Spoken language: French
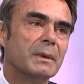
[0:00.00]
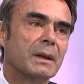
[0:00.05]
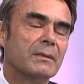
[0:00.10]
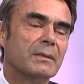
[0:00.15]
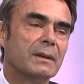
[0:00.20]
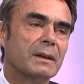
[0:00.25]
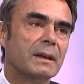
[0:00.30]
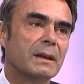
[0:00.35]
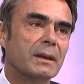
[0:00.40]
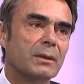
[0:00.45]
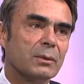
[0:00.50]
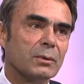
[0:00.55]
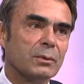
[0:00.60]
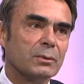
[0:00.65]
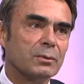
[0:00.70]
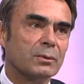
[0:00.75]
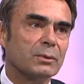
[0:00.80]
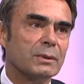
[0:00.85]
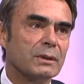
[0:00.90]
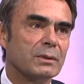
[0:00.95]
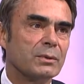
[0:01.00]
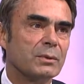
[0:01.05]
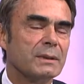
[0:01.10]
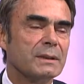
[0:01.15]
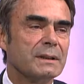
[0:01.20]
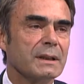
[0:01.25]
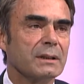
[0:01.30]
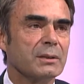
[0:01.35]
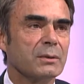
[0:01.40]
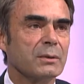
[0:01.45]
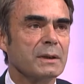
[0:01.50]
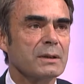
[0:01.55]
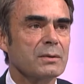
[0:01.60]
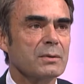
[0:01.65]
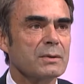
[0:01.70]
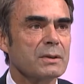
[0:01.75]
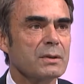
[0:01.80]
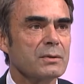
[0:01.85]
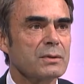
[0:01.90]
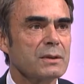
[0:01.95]
bienveillée euh, bien autour des os et des
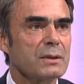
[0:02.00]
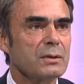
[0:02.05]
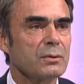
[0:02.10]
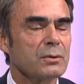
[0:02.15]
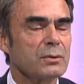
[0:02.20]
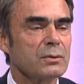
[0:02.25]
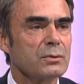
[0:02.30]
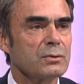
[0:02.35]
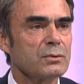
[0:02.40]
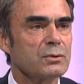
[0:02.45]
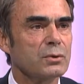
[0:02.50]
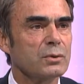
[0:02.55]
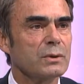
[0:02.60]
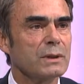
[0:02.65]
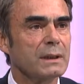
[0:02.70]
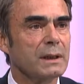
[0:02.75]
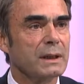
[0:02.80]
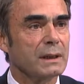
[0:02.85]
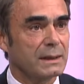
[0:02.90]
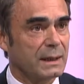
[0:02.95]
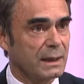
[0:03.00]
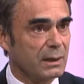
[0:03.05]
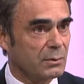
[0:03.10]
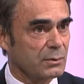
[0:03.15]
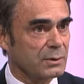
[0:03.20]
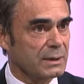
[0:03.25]
articulations, c'est aussi une, journée qui est très